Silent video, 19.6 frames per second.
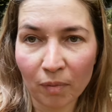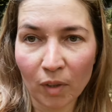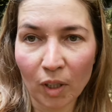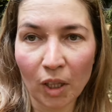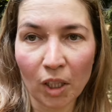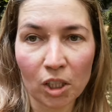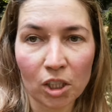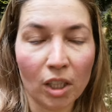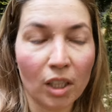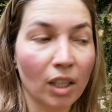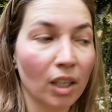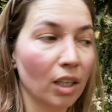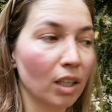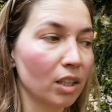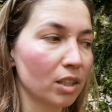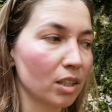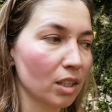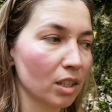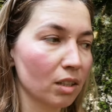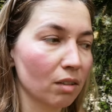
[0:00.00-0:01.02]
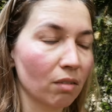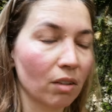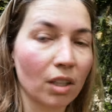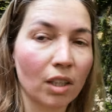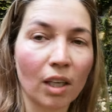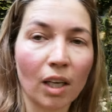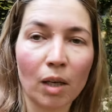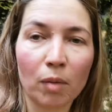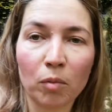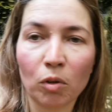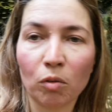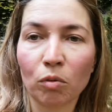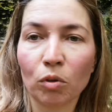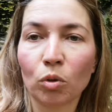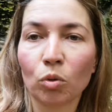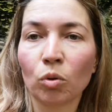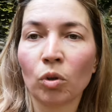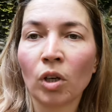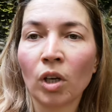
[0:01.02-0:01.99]
Отношения, естественно, я имею в
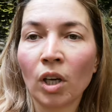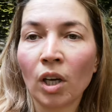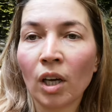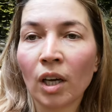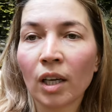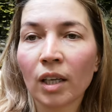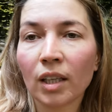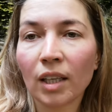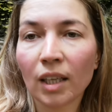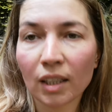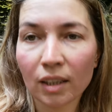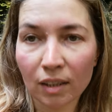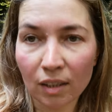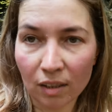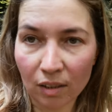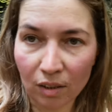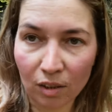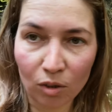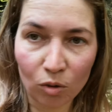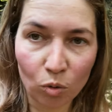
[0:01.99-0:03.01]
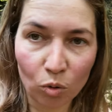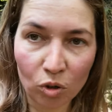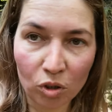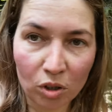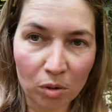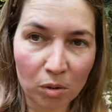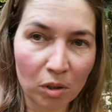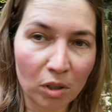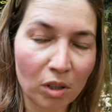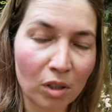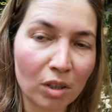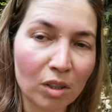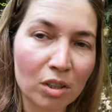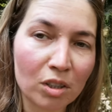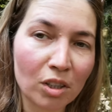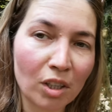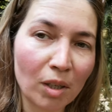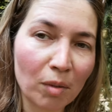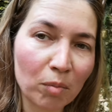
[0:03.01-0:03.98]
виду гендерные, то есть э,
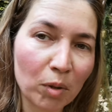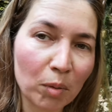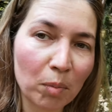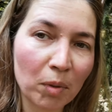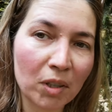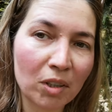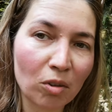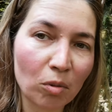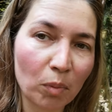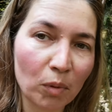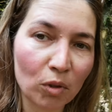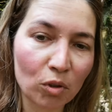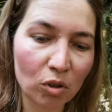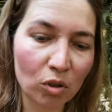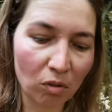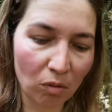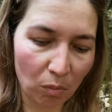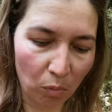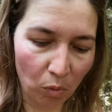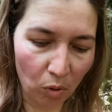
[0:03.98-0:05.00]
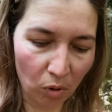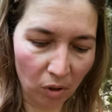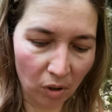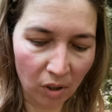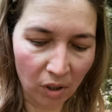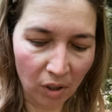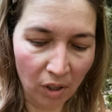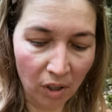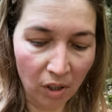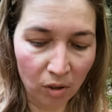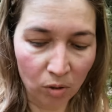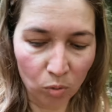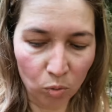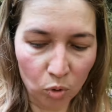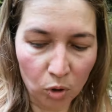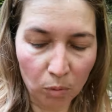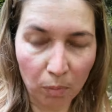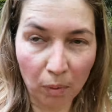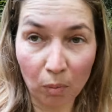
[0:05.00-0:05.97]
с кем-то противоположного пола,
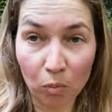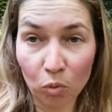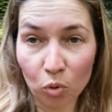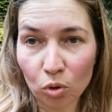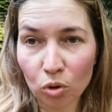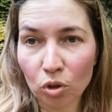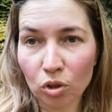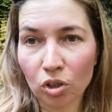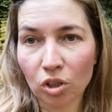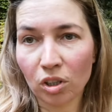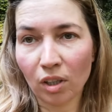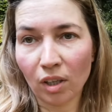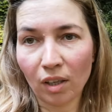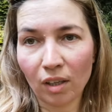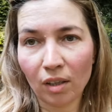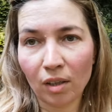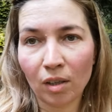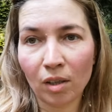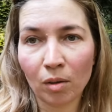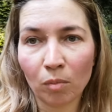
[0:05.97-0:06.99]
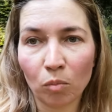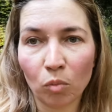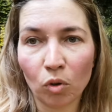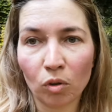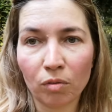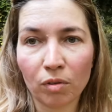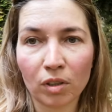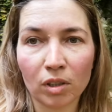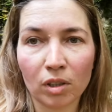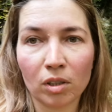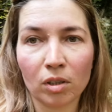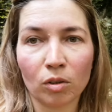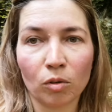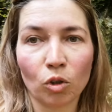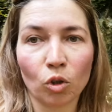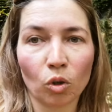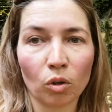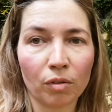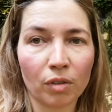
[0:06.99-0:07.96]
ну типа муж, жена, бойфренд,
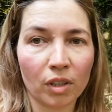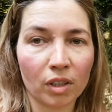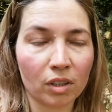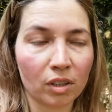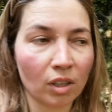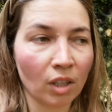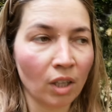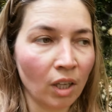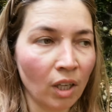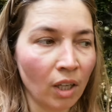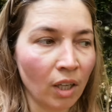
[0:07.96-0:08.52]
гелфренд –